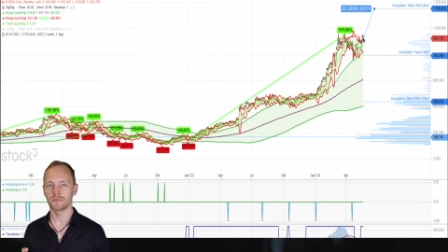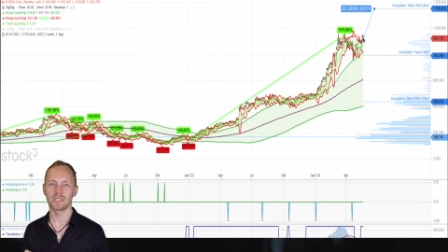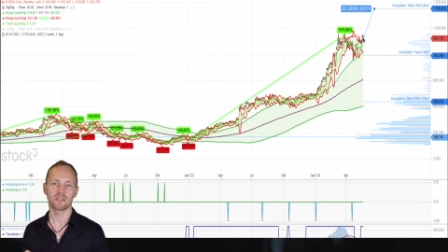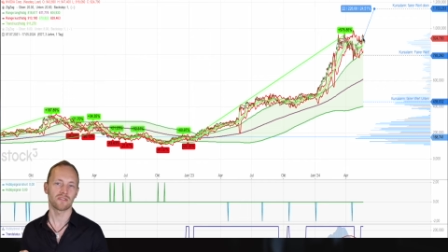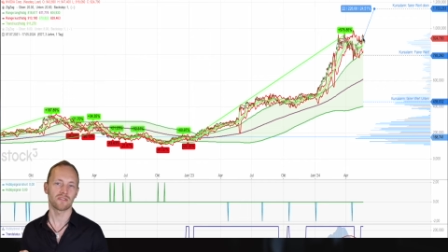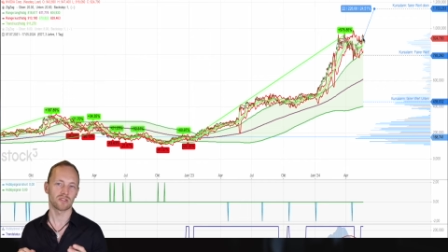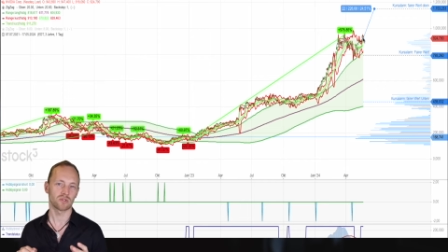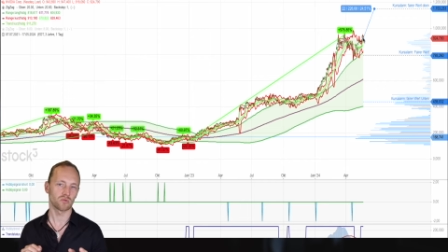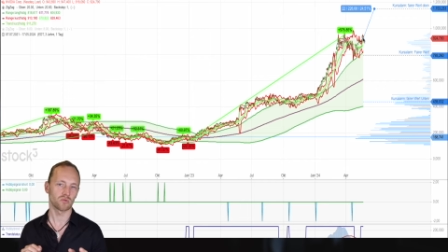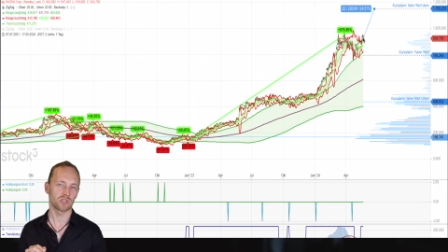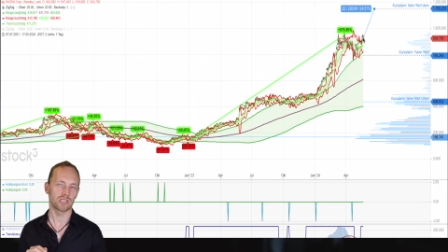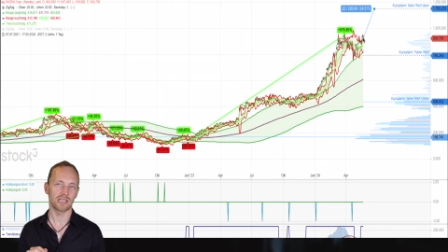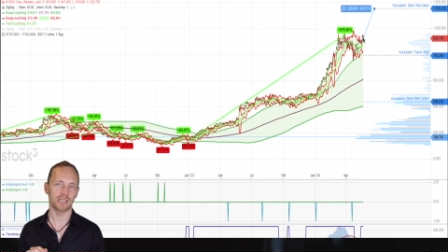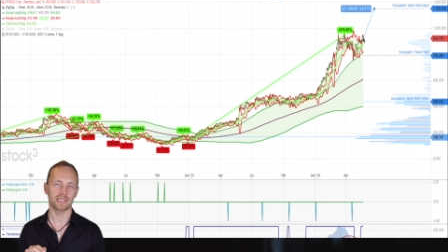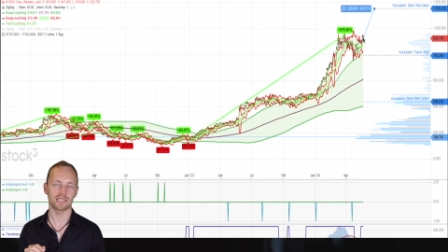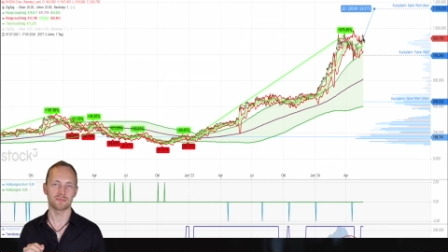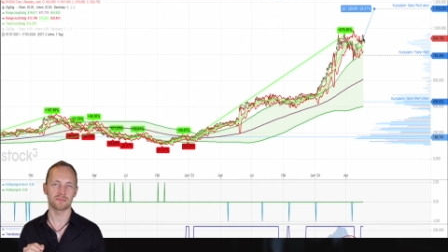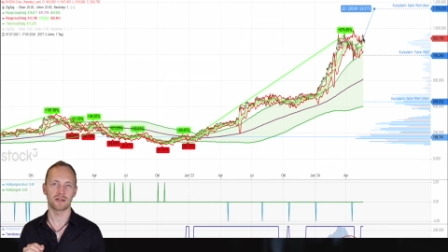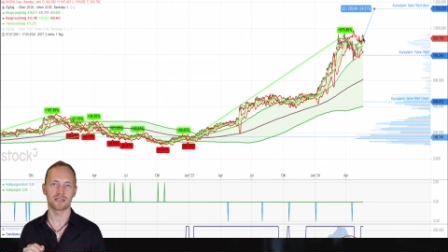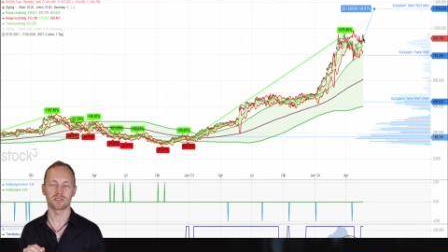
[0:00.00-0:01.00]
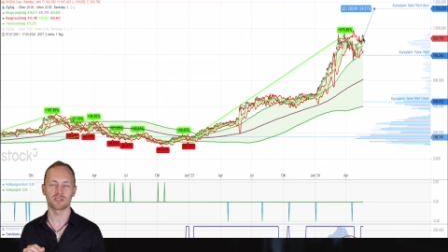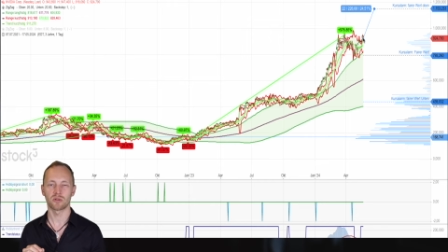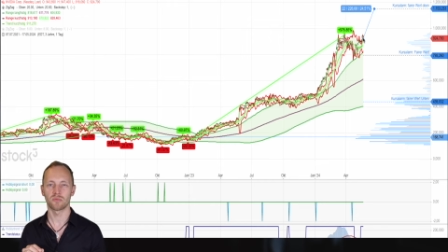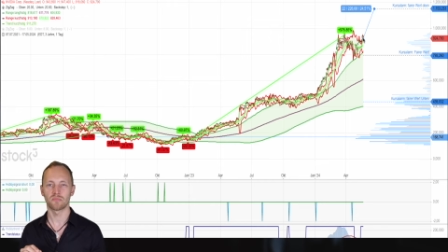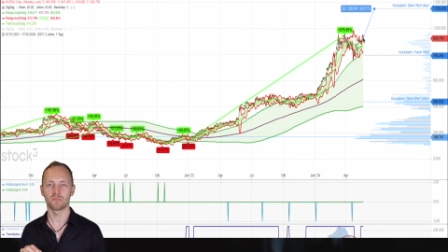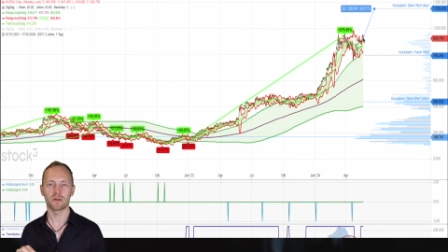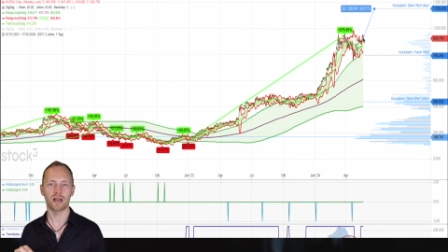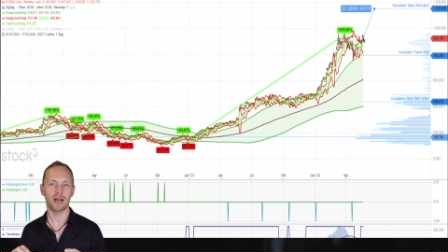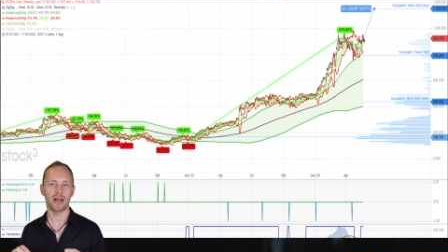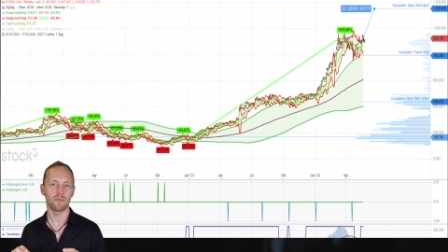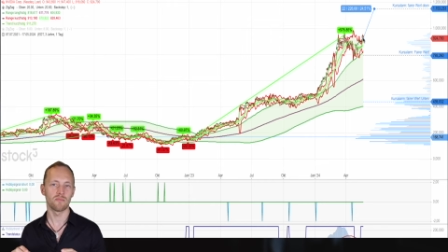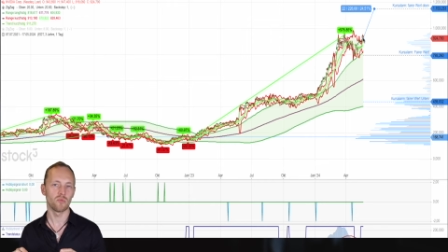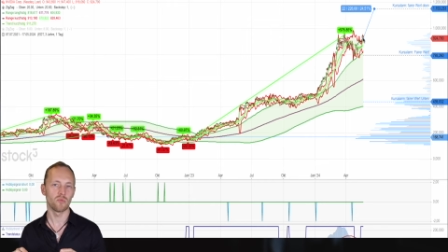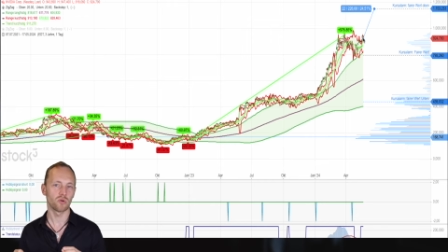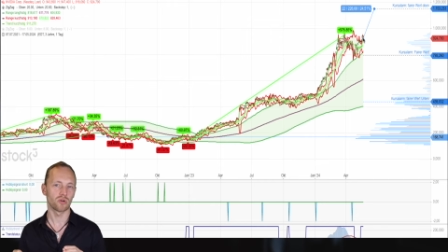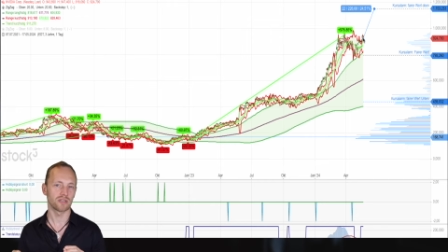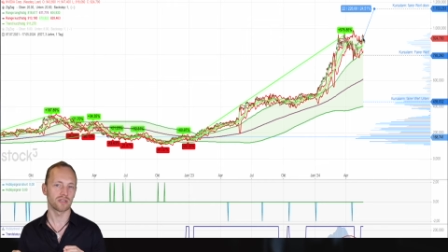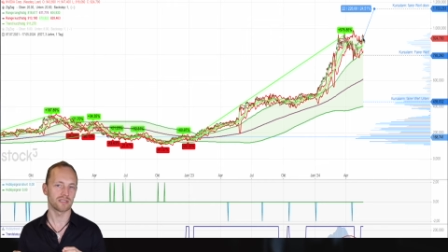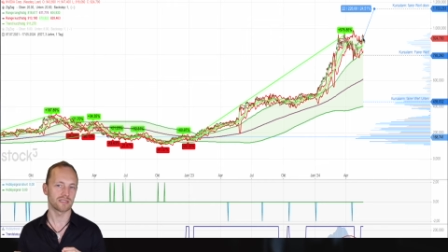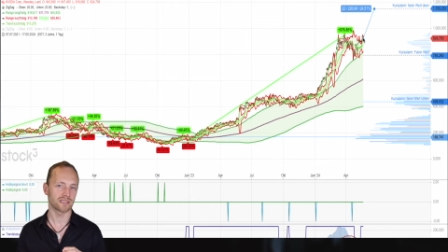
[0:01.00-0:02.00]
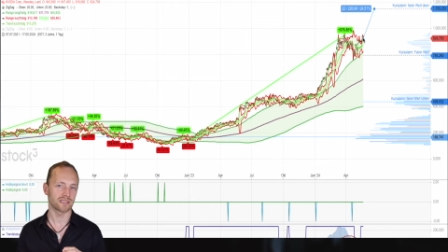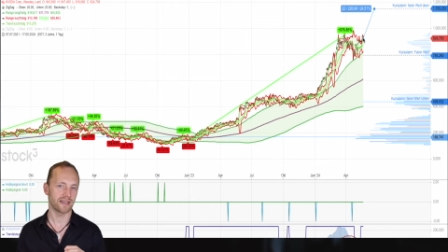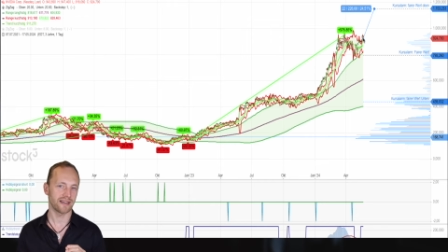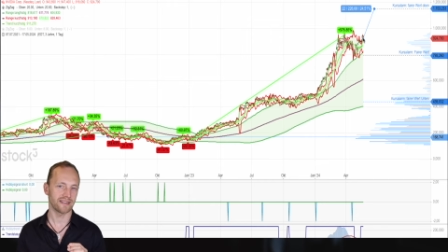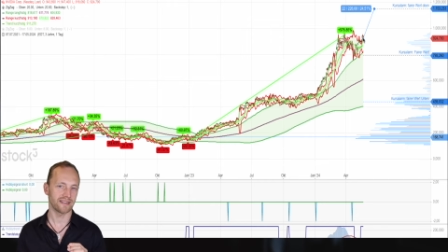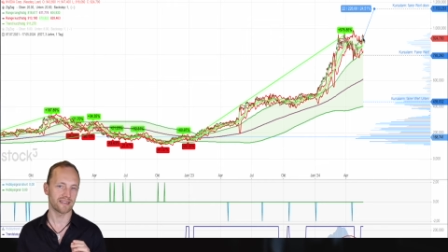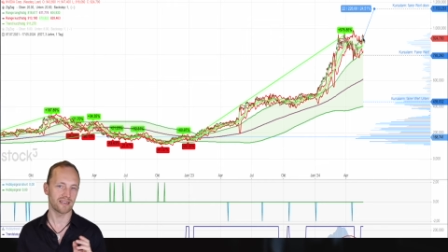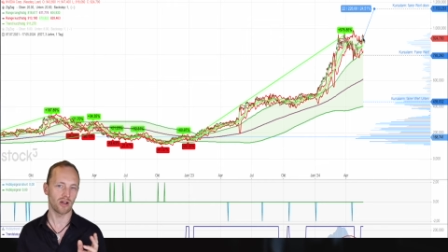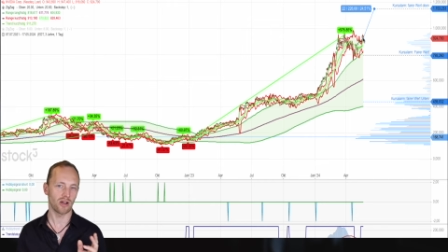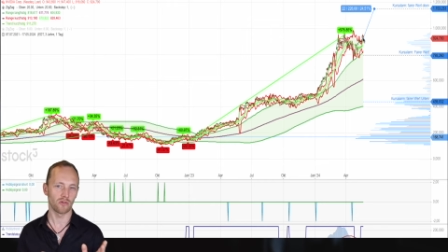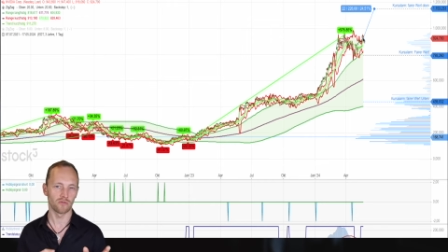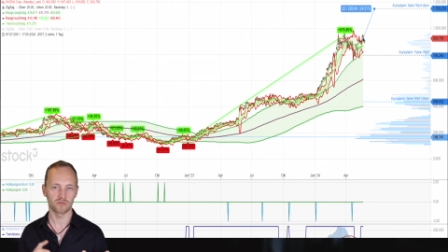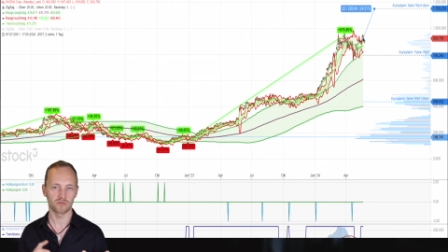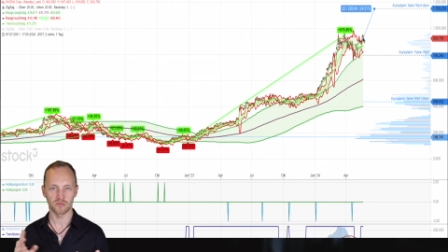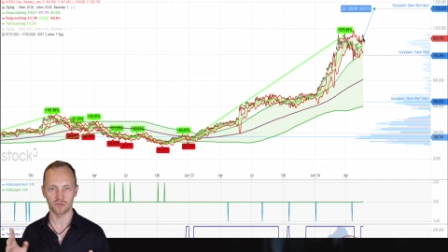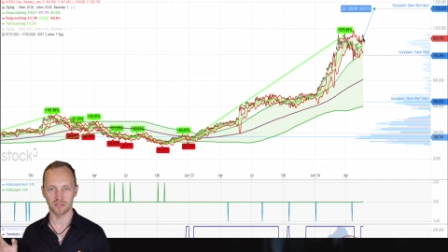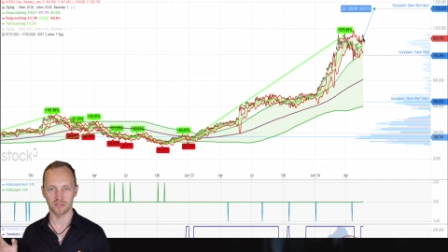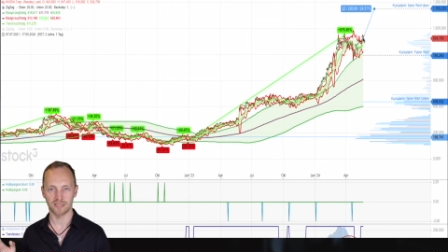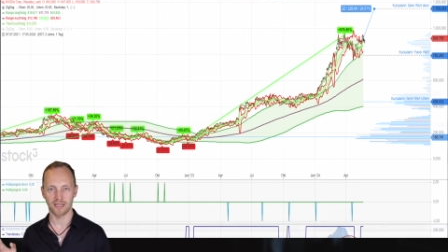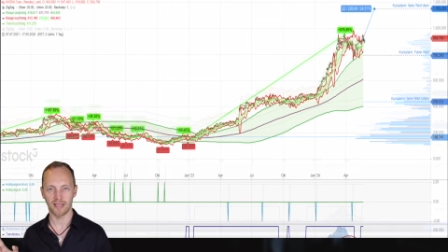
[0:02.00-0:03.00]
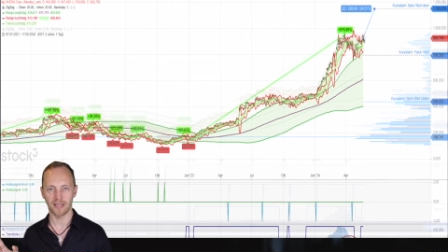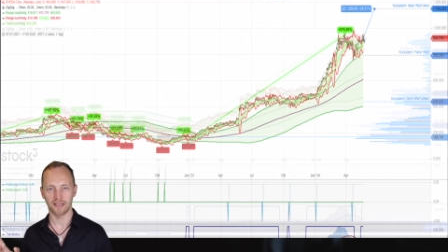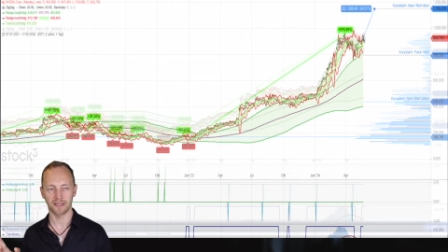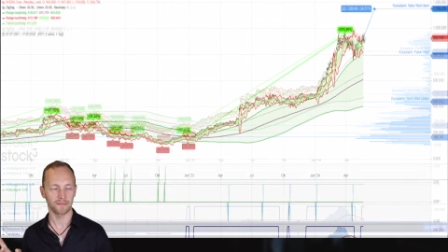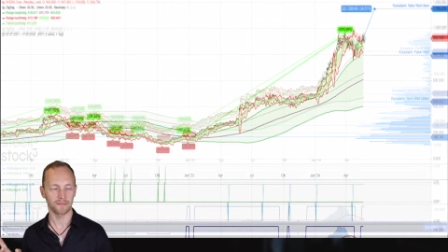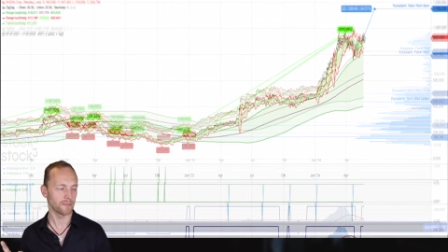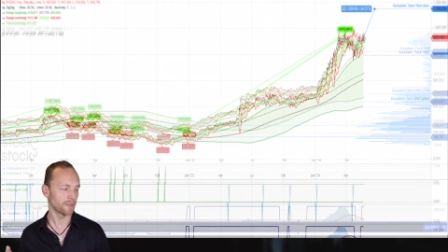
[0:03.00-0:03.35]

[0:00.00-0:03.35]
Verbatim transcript: Ich versuche dir jetzt mal so ein paar Möglichkeiten aufzuzeigen.